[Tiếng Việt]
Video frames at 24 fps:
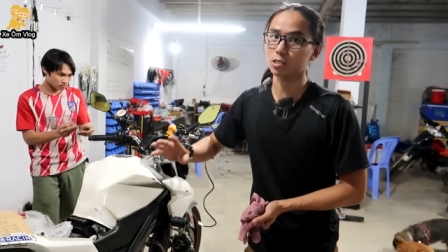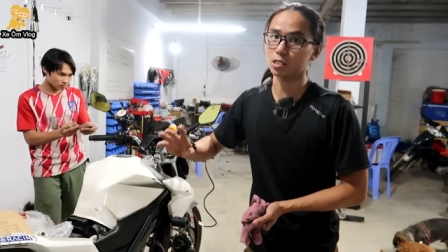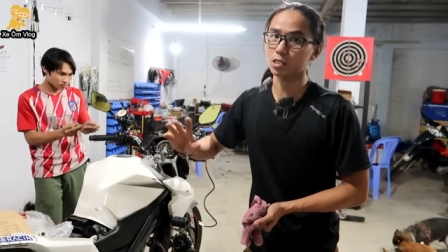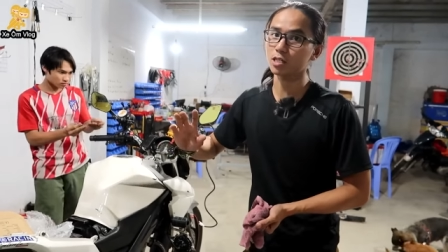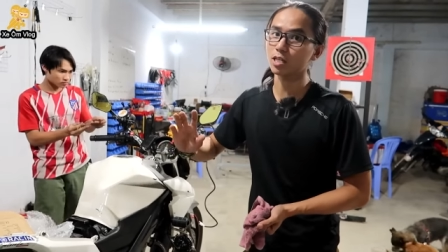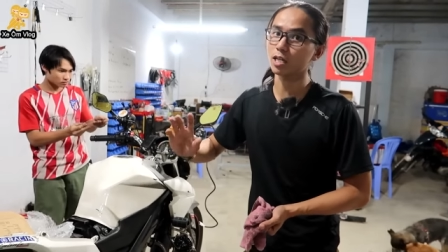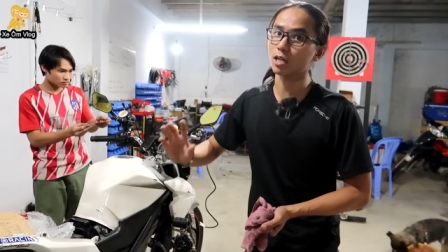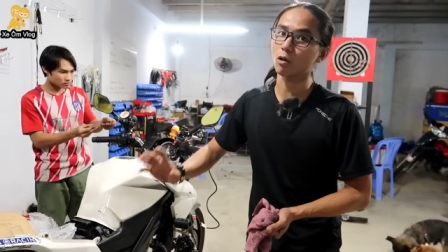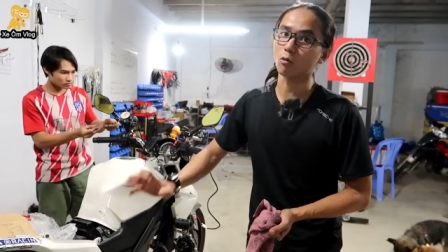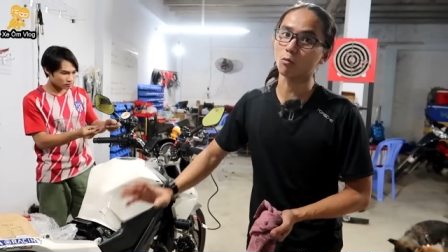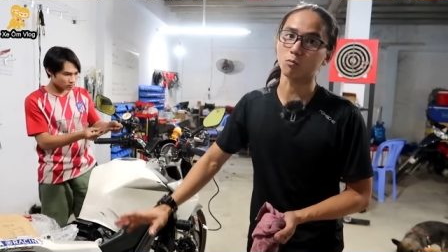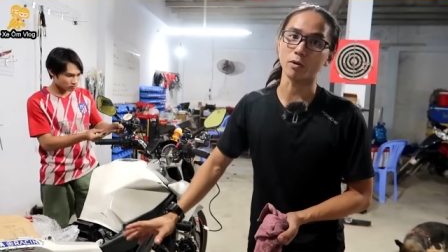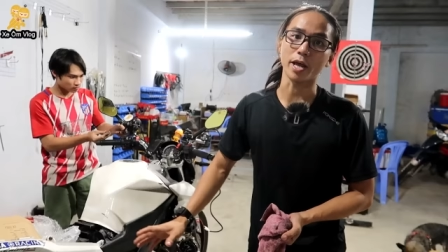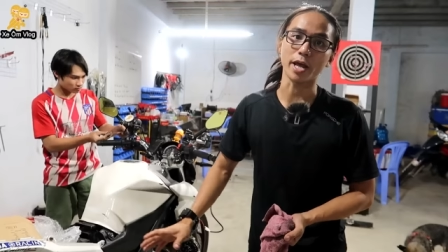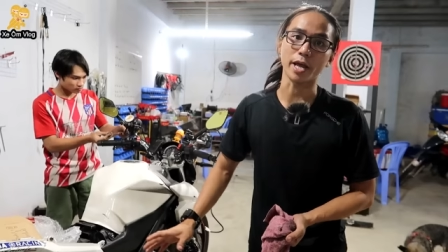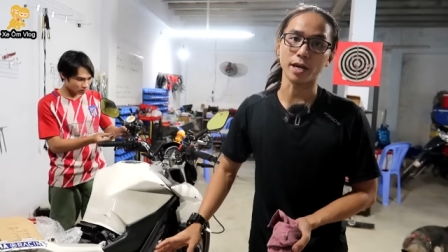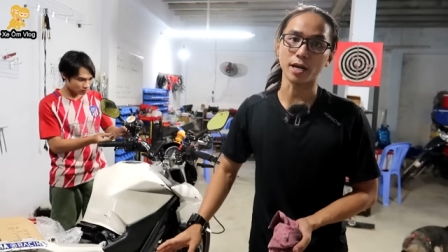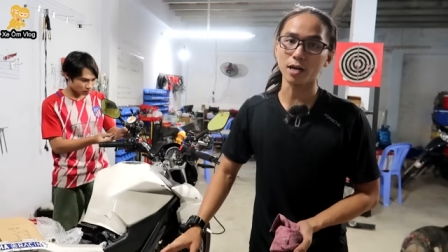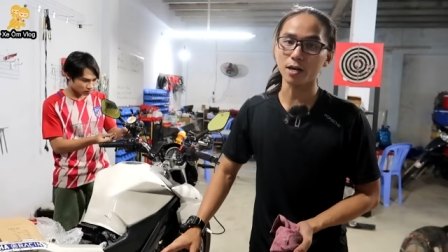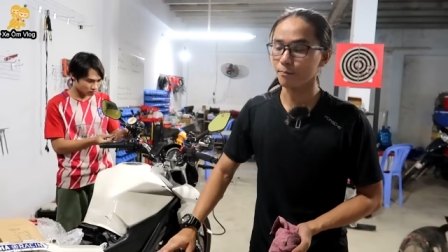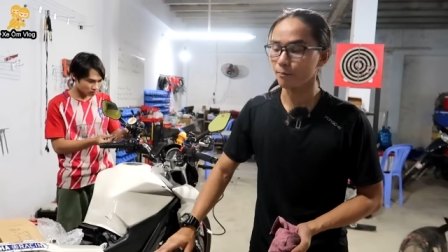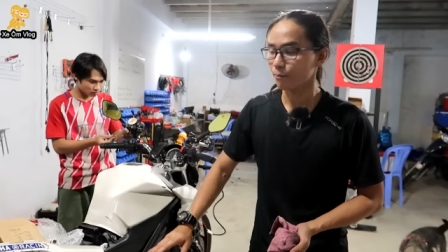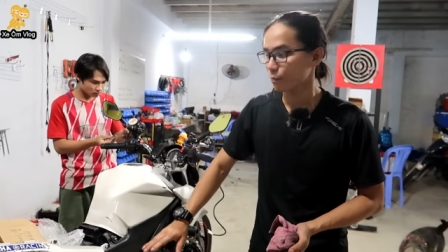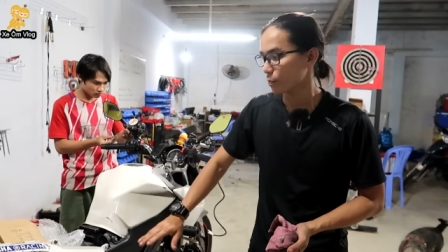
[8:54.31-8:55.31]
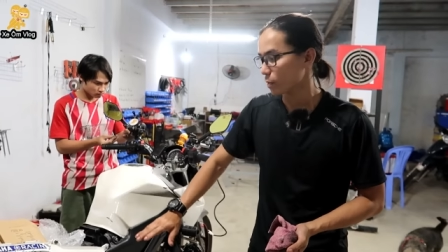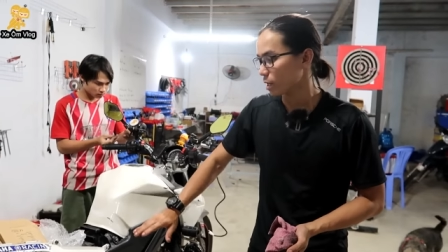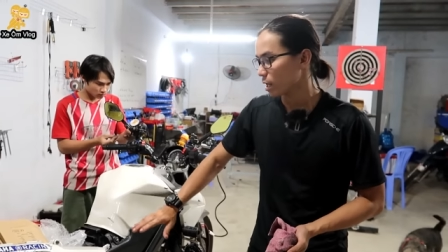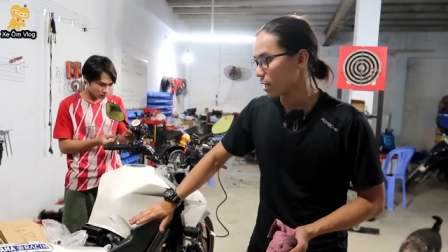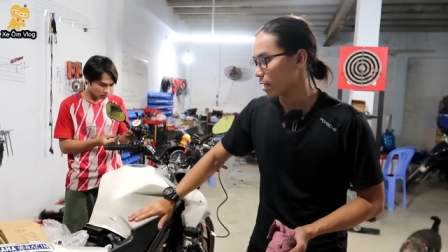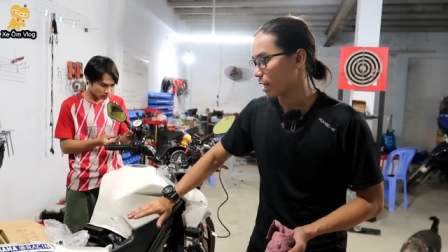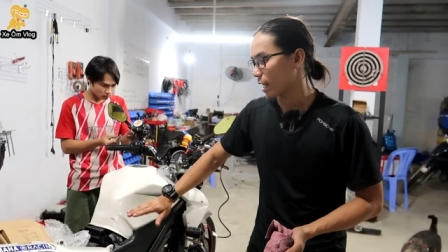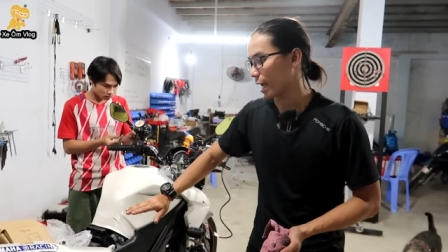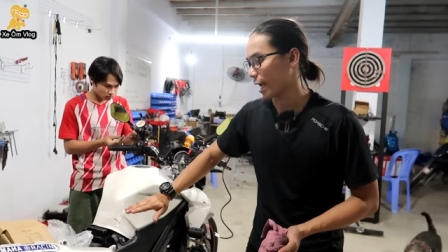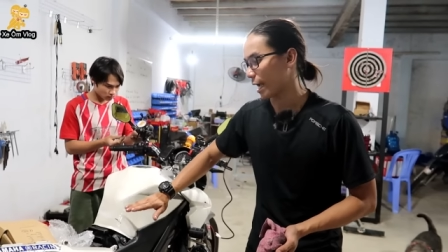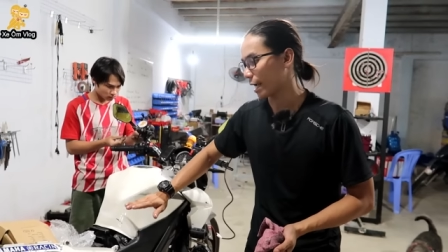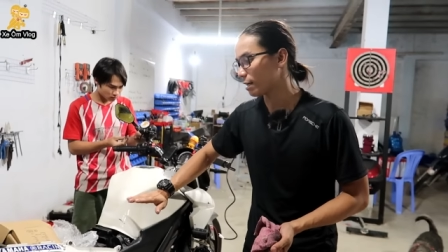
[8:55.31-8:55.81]
mình sẽ di lụng điện á
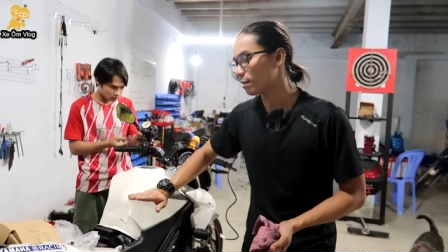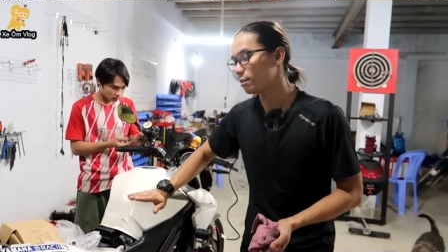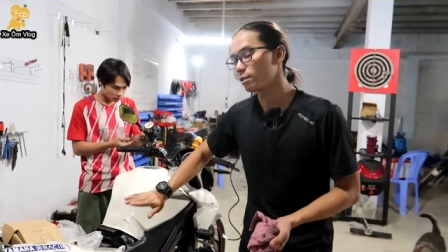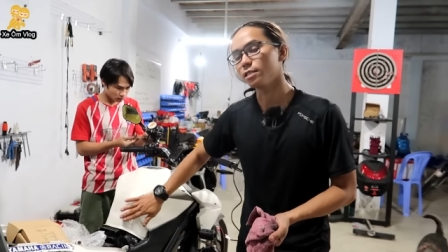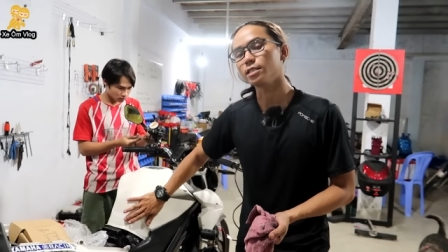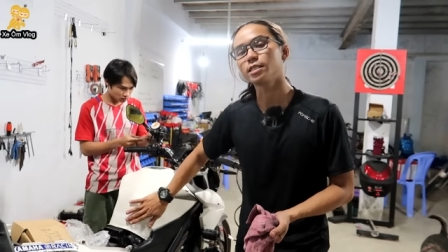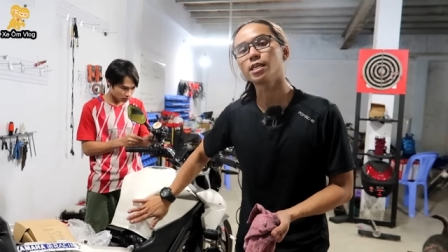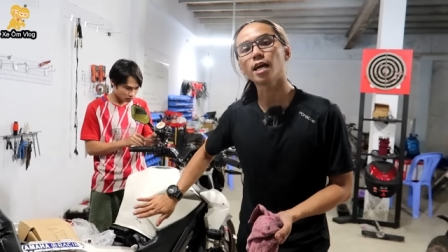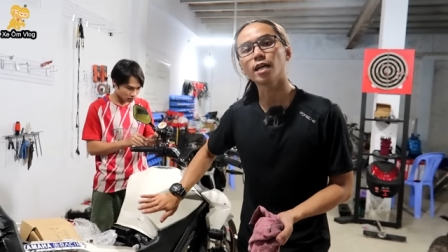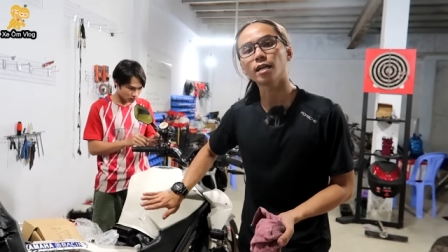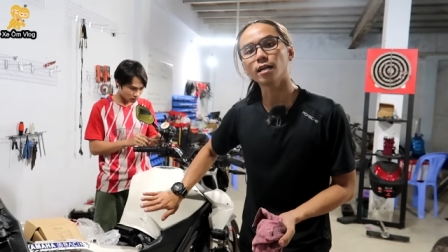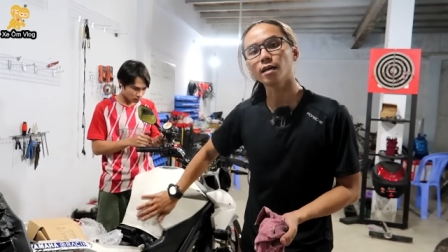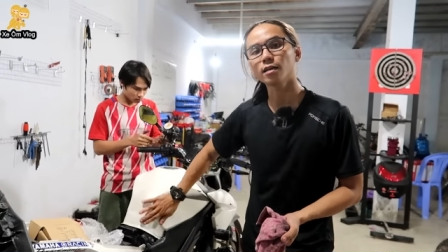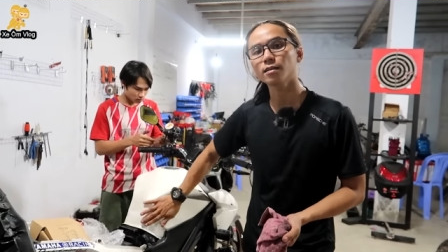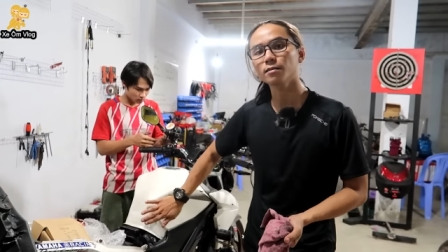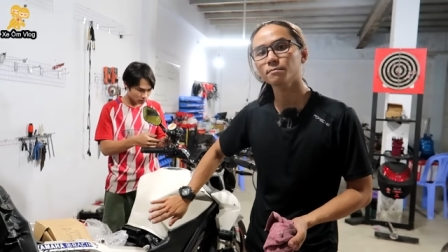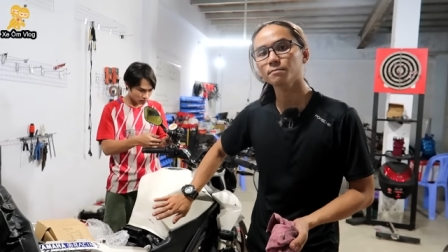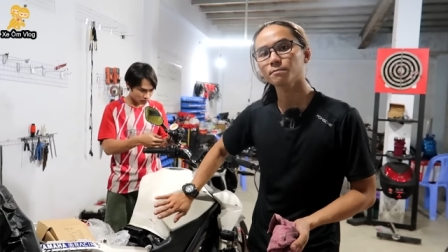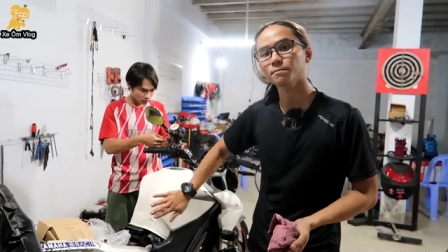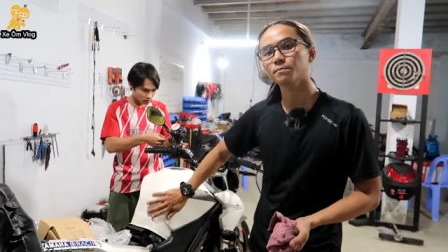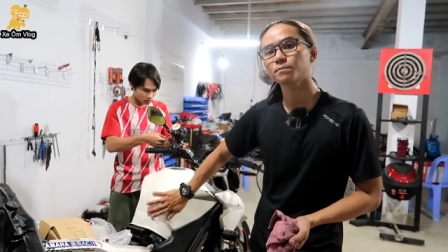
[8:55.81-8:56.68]
là hãng đưa lên trên hết